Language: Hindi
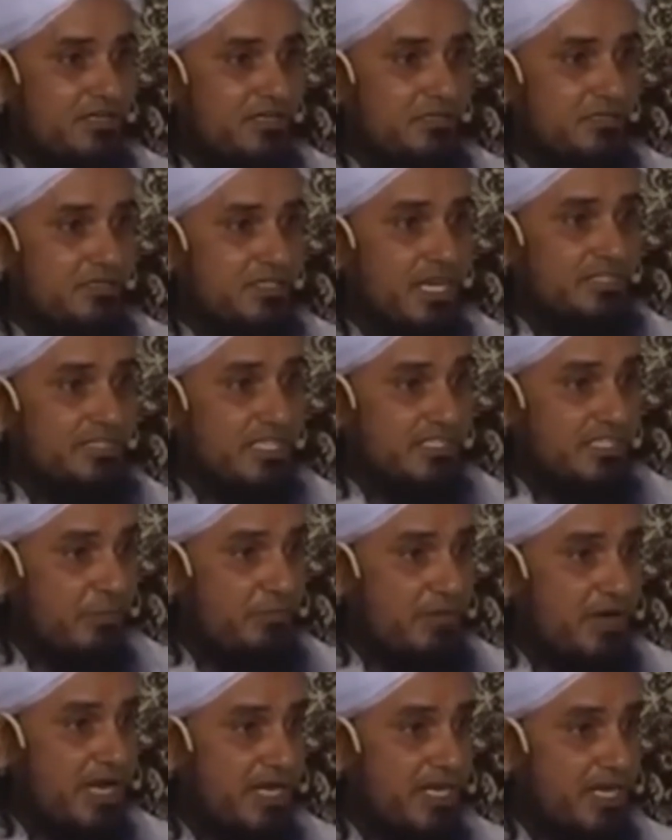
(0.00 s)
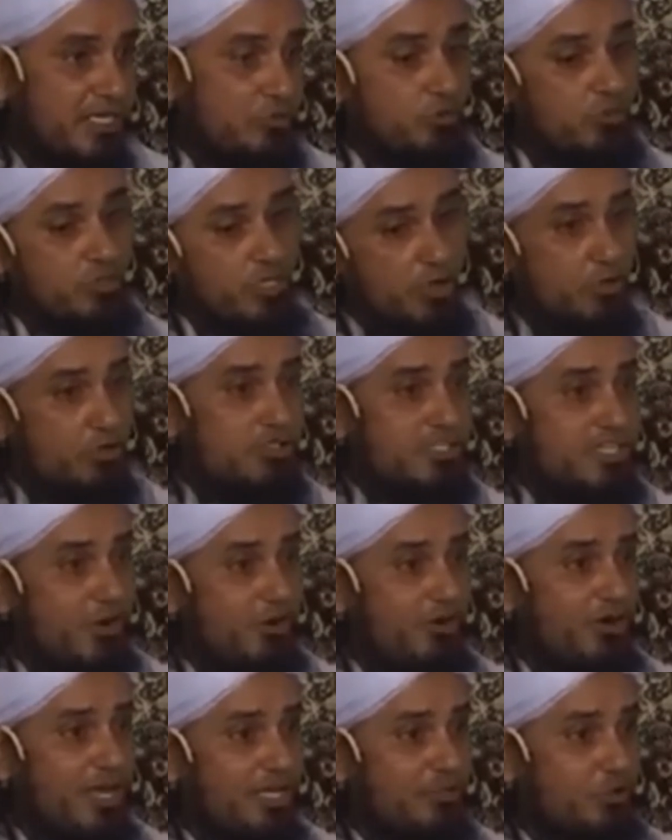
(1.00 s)
दाता दरबार के तो देखो उसके
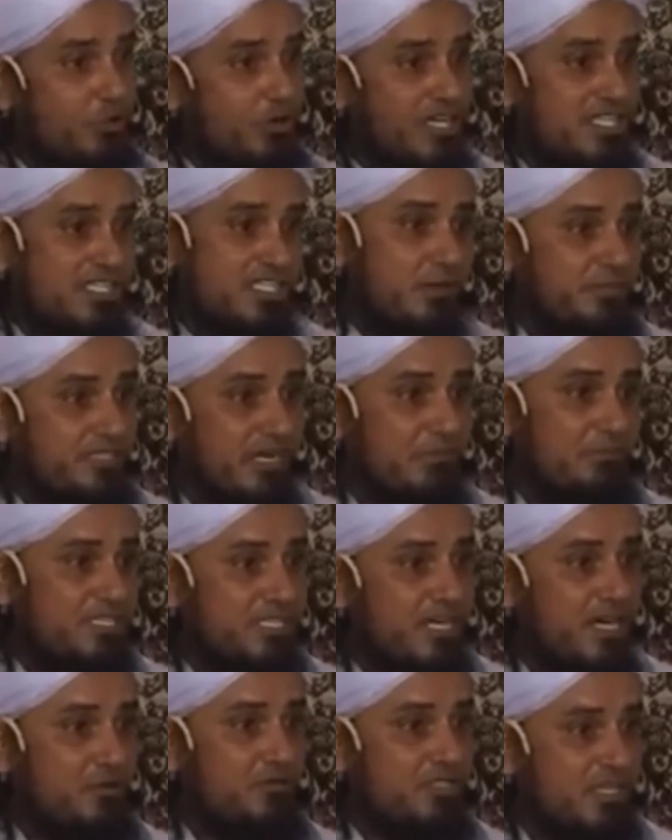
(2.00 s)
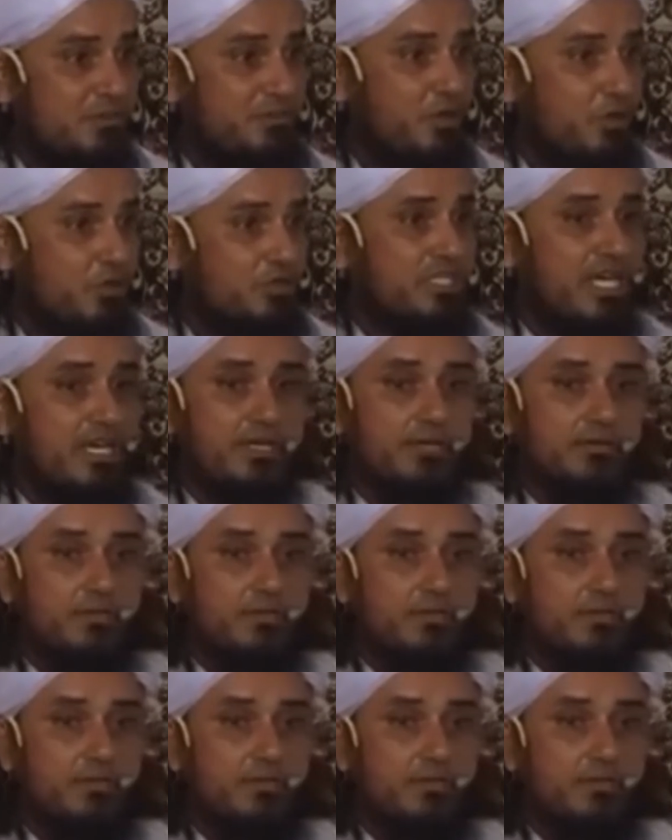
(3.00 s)
औलाद हो गई इसका मतलब मज़ारों से भी होता है